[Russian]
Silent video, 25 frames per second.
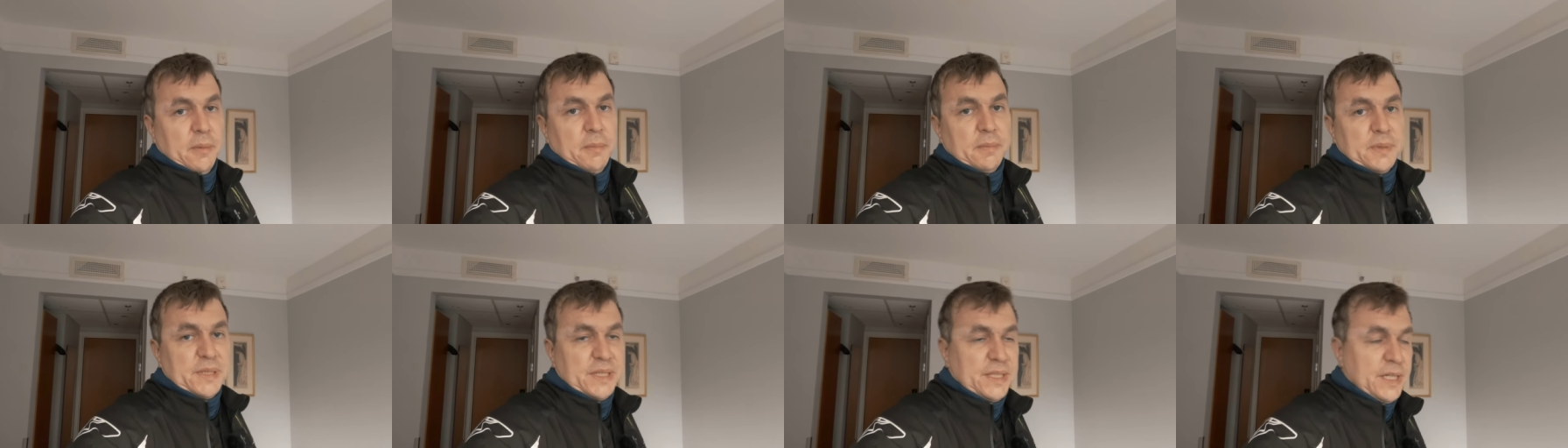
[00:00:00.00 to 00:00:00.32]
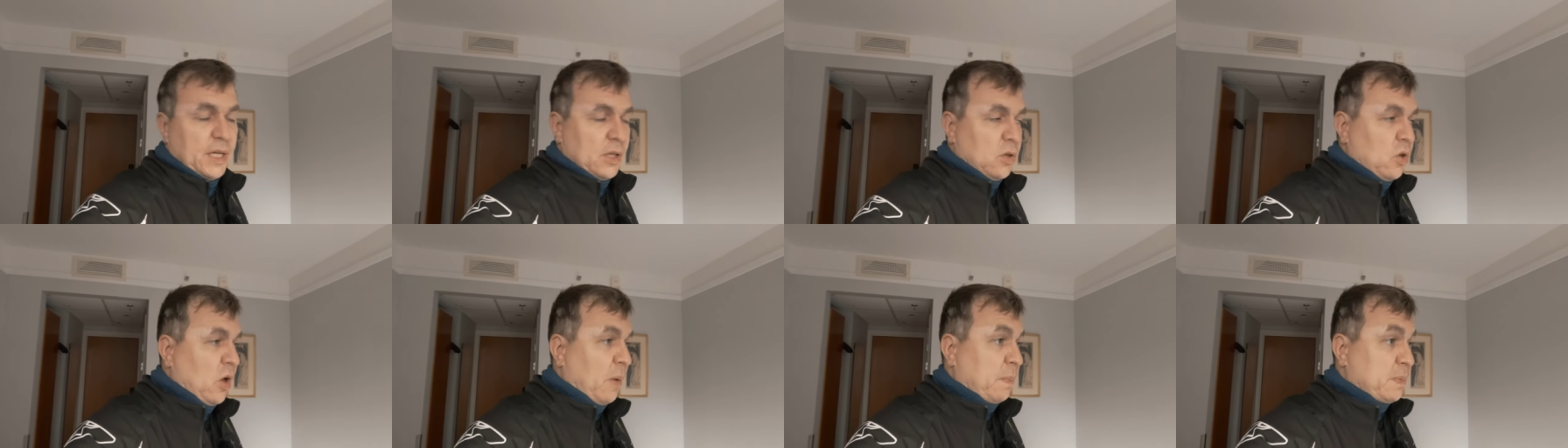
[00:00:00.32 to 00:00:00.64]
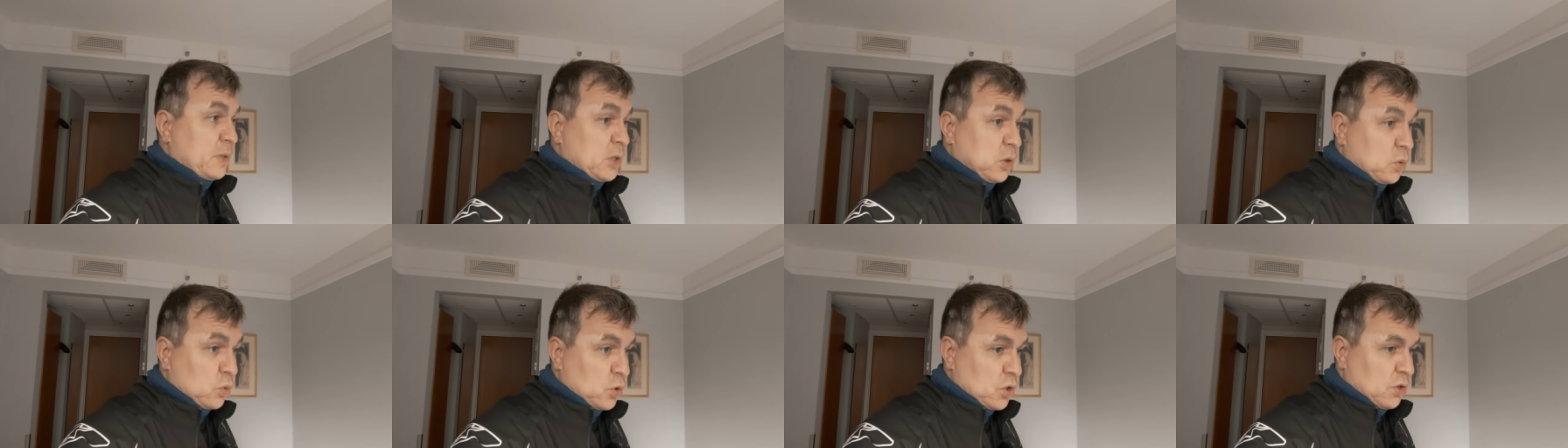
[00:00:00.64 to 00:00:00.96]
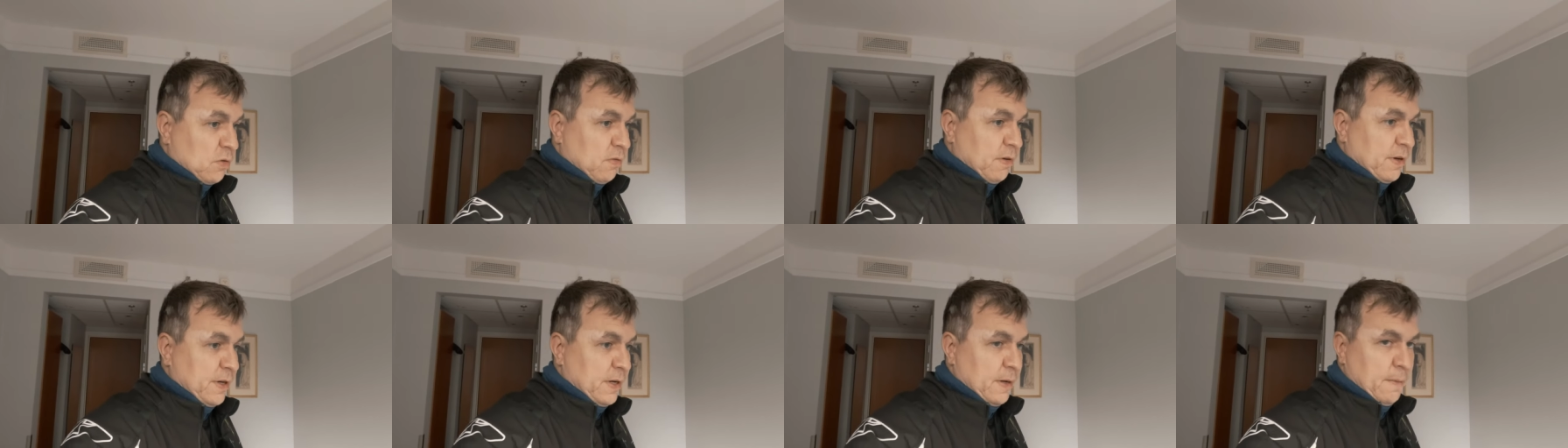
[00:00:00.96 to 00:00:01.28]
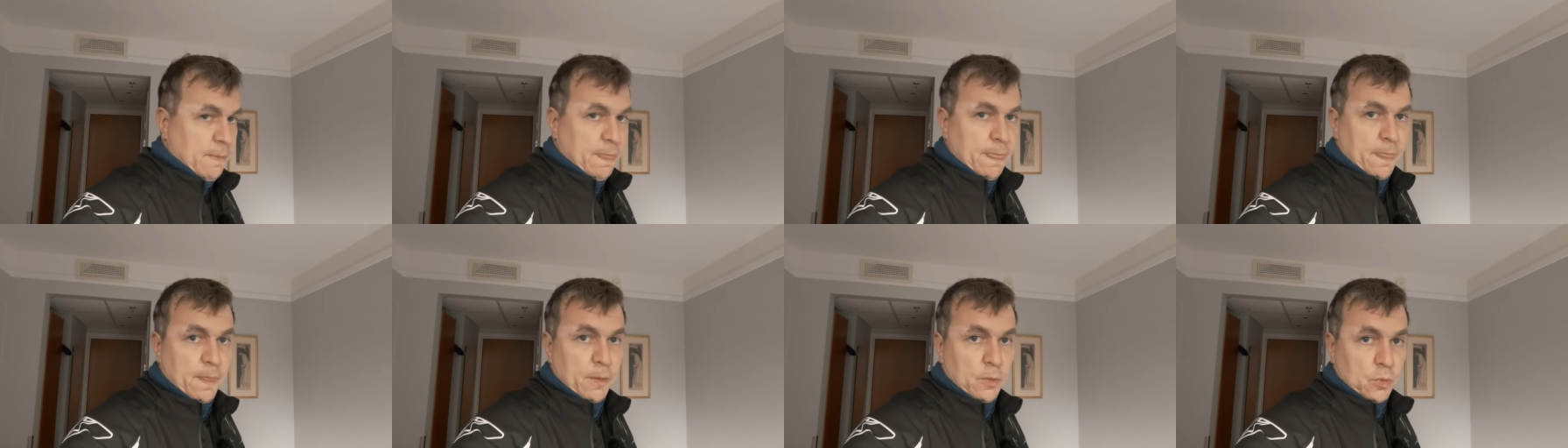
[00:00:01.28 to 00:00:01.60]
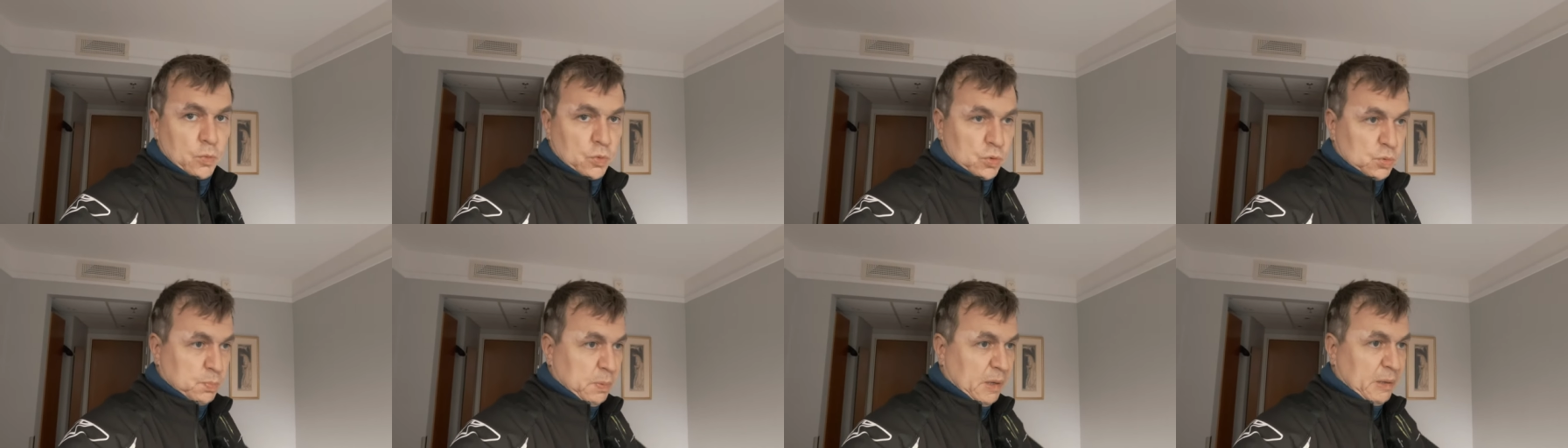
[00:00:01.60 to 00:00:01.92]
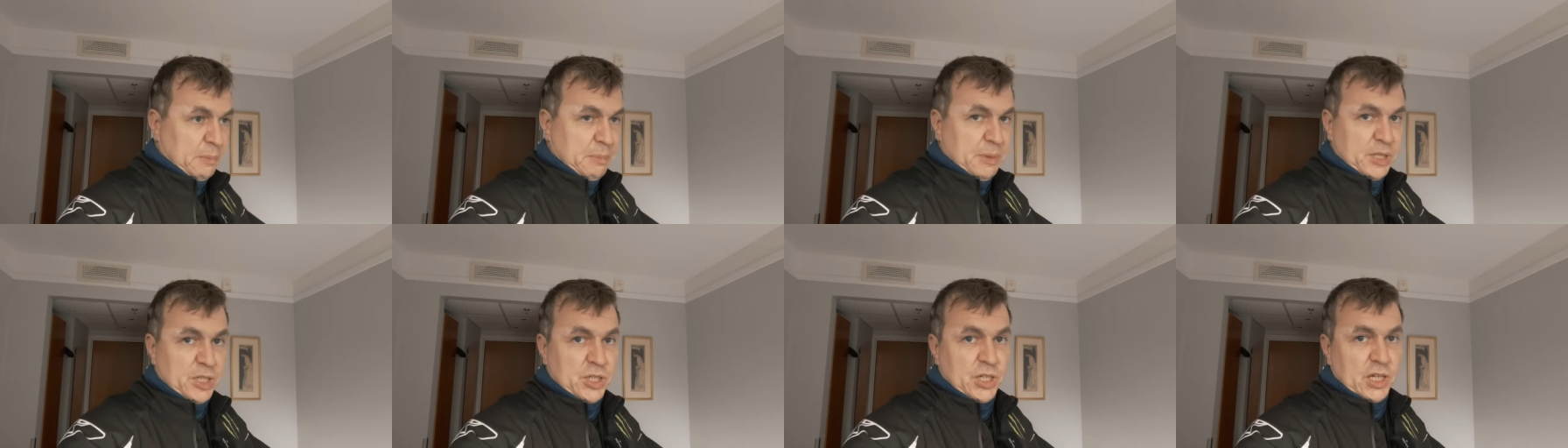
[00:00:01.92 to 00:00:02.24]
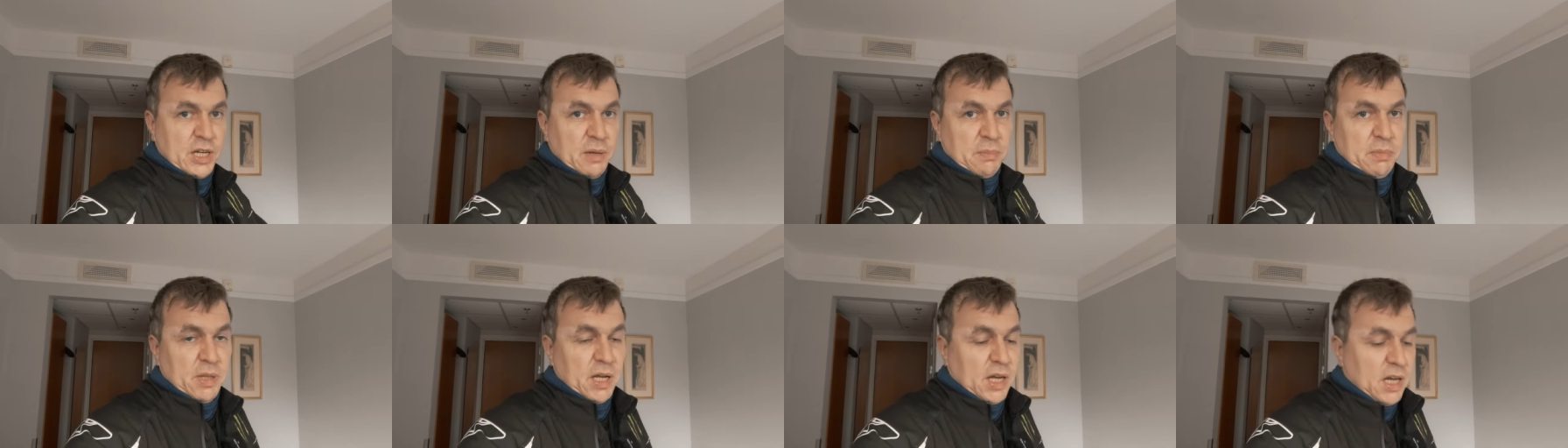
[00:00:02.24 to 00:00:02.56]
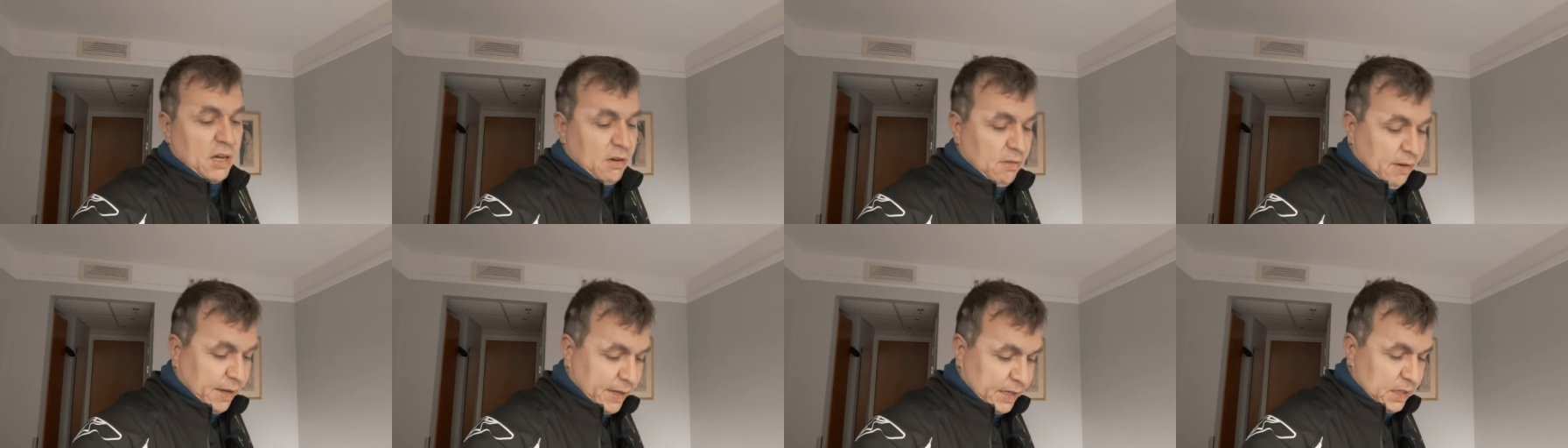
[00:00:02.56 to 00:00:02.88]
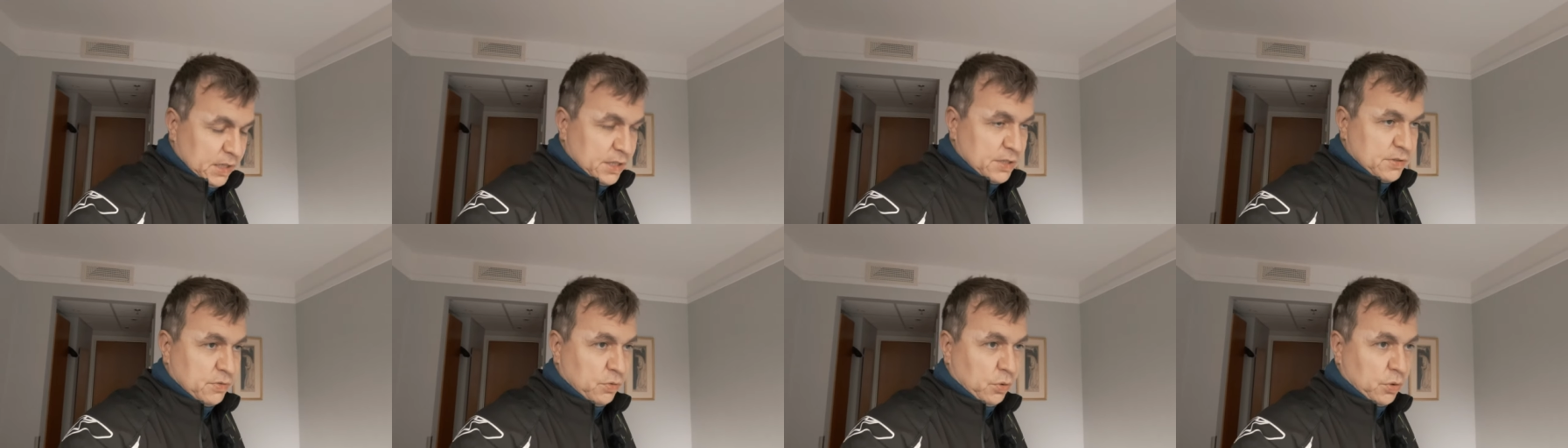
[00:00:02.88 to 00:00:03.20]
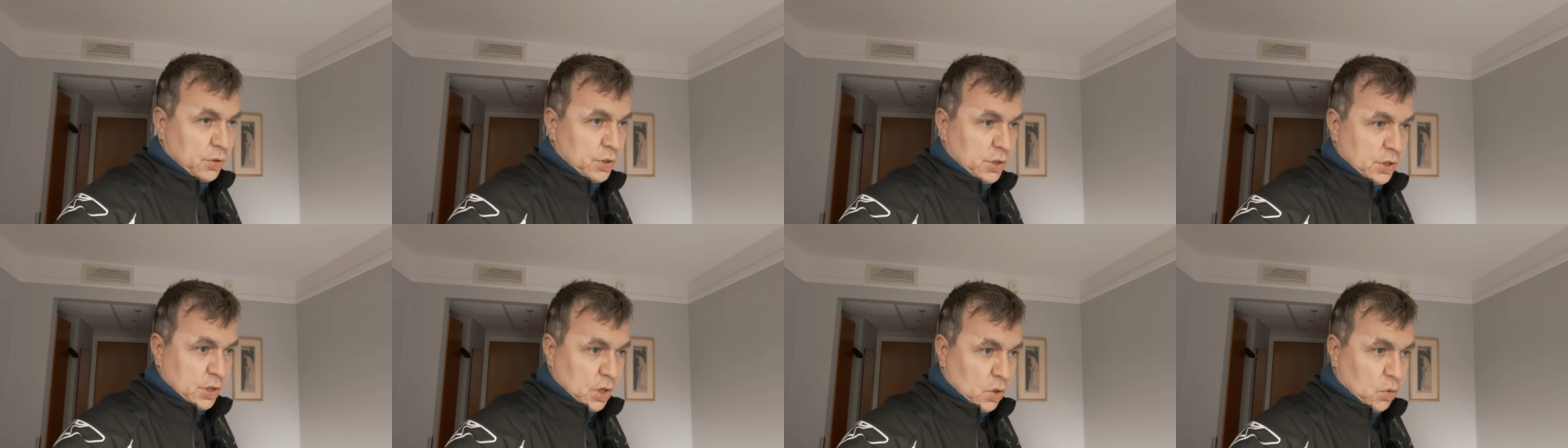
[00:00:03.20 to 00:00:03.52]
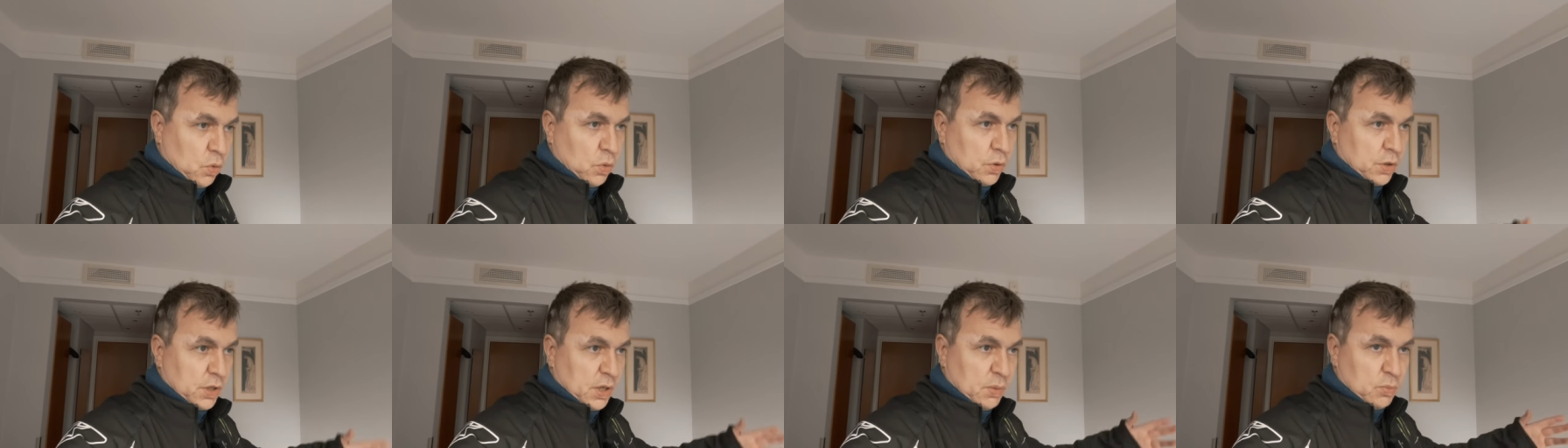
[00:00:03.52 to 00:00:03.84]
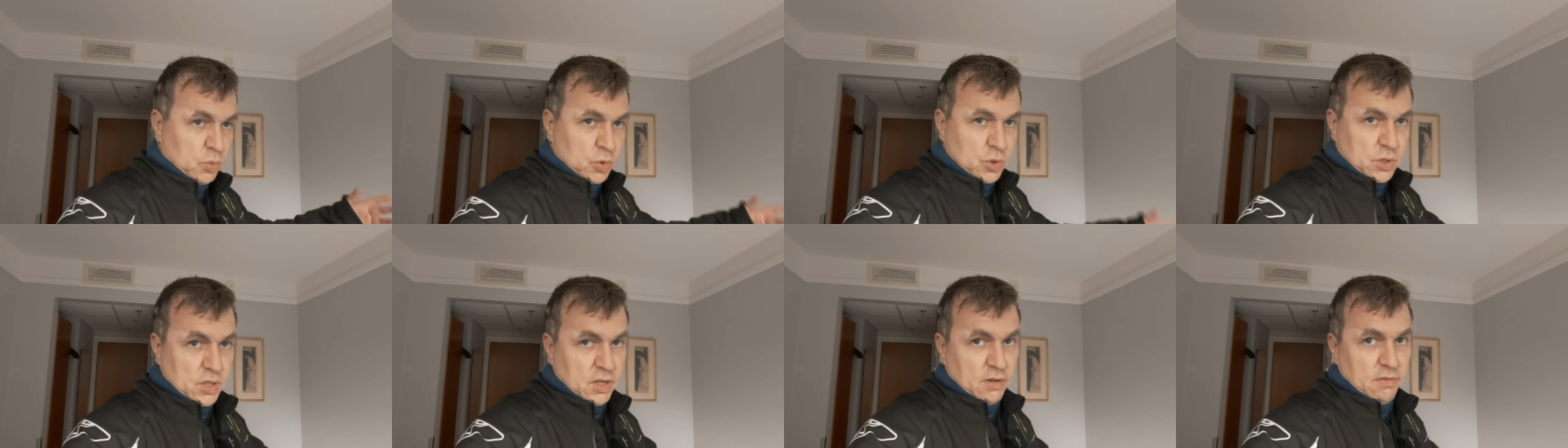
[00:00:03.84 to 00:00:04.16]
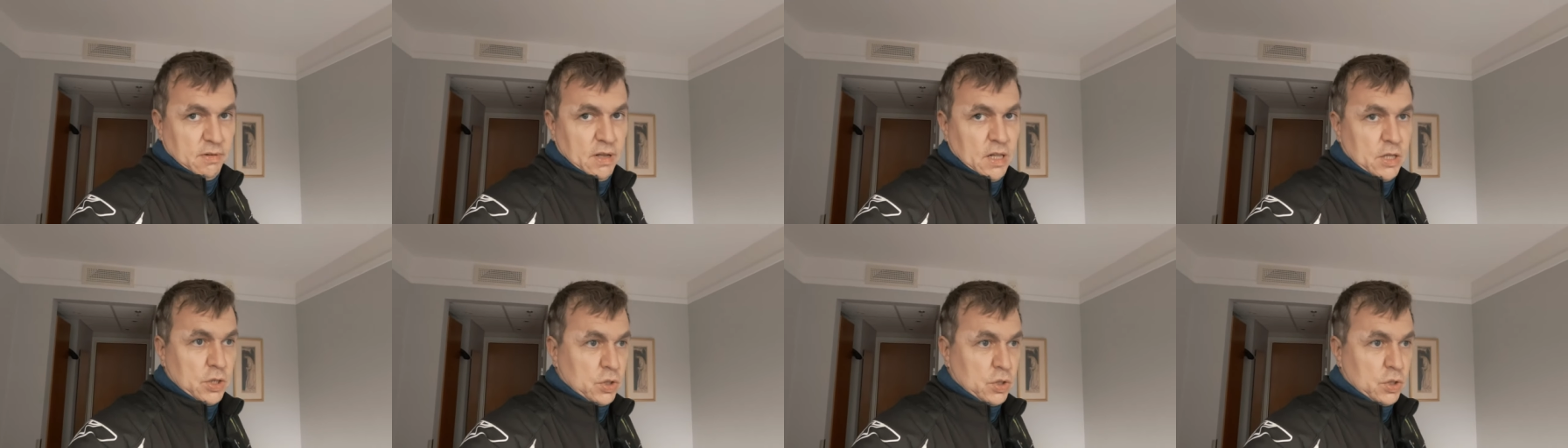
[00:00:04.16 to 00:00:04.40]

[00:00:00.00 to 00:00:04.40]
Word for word: сделаю обслуживание. Ну, с подписчиком договорились вроде как, он там узнавал,